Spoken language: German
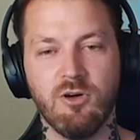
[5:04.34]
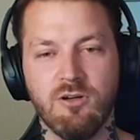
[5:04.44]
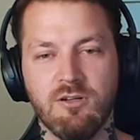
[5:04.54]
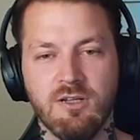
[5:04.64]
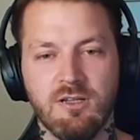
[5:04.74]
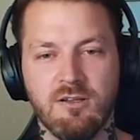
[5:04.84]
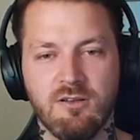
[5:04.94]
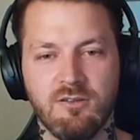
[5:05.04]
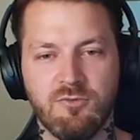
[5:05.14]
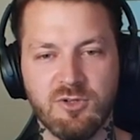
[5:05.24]
die Woche.
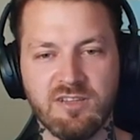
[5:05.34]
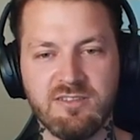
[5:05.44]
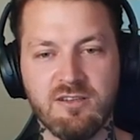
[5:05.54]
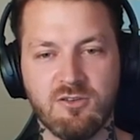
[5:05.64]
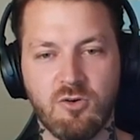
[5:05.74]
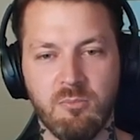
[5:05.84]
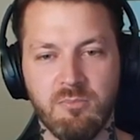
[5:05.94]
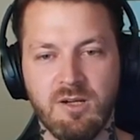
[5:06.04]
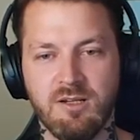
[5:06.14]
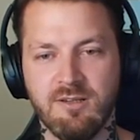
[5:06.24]
Wird das
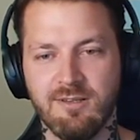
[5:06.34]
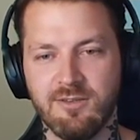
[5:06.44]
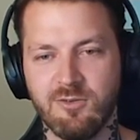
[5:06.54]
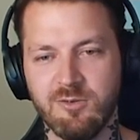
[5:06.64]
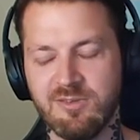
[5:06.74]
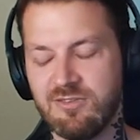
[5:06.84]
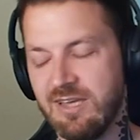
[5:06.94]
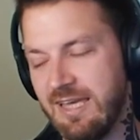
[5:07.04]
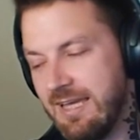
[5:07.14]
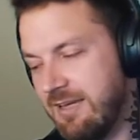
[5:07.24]
hinkommen? So, nämlich
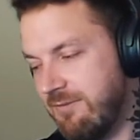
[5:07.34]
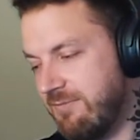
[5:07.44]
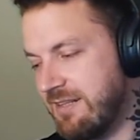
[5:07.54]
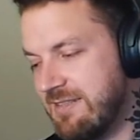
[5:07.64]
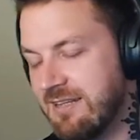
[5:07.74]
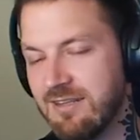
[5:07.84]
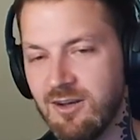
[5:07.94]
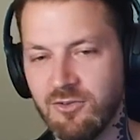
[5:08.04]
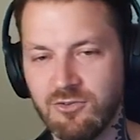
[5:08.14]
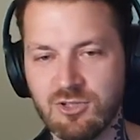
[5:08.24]
so, ey, weil sie hat
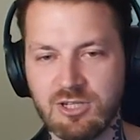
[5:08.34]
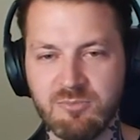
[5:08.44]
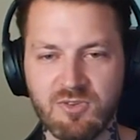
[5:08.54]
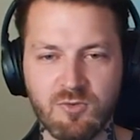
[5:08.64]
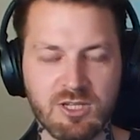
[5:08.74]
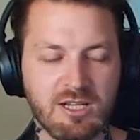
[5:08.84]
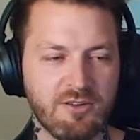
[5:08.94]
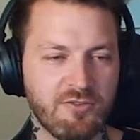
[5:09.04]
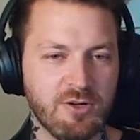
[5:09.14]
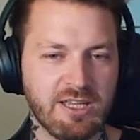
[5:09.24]
dann auch so geschrieben, sie wird den
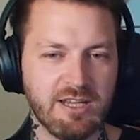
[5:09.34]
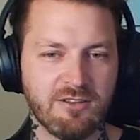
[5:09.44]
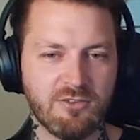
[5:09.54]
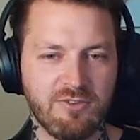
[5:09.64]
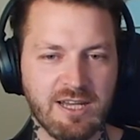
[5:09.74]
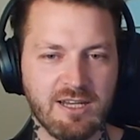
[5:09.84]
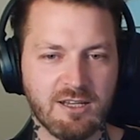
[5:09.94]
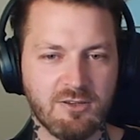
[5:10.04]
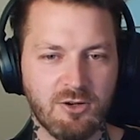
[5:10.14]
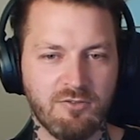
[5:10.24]
halt voll gerne zu
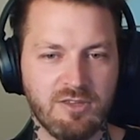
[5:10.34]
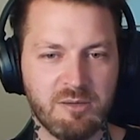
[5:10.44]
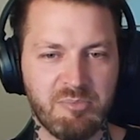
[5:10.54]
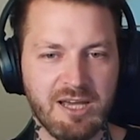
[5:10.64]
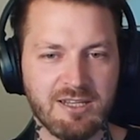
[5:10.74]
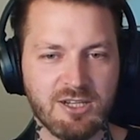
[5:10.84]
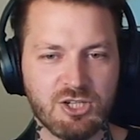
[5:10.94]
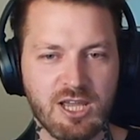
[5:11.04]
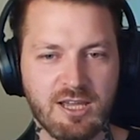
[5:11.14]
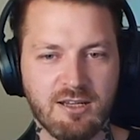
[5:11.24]
Weihnachten irgendwie ihrem
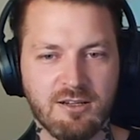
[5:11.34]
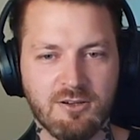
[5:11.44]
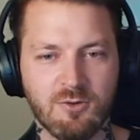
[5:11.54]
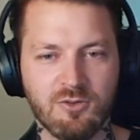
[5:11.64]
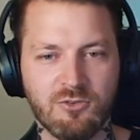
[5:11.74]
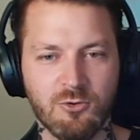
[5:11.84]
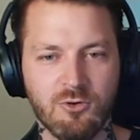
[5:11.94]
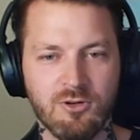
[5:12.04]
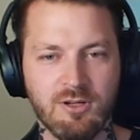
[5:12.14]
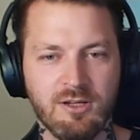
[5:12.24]
Partner schenken und
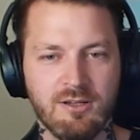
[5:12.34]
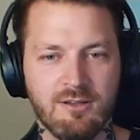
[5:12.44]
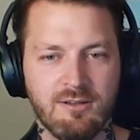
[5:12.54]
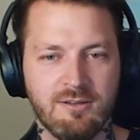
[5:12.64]
so.